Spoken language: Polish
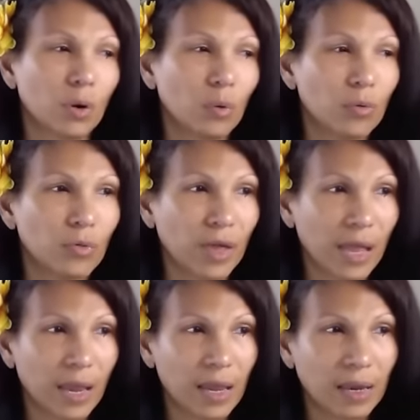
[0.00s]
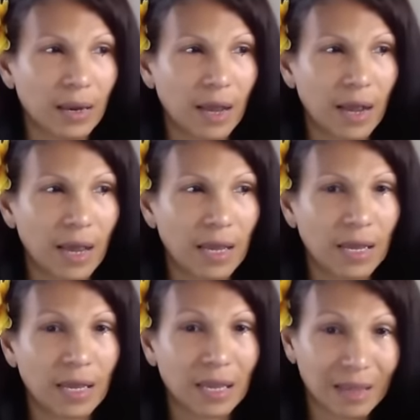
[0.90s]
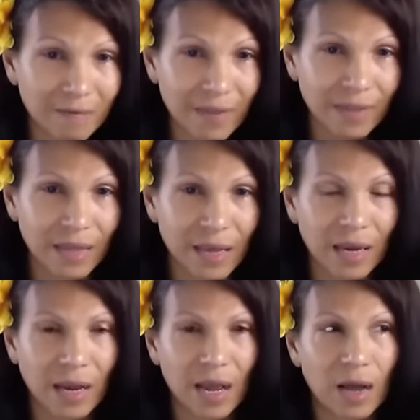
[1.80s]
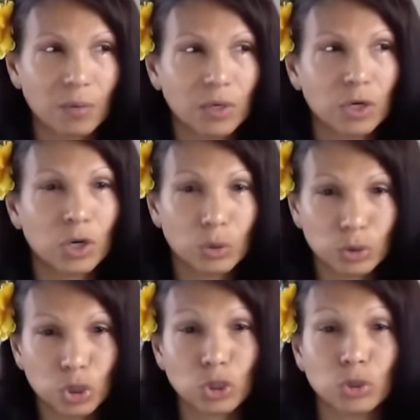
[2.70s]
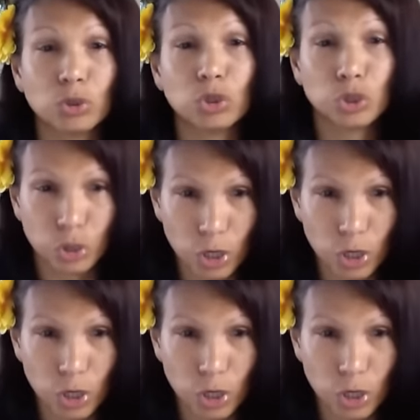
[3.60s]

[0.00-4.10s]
Więc nawet chodziłam wtedy do kościoła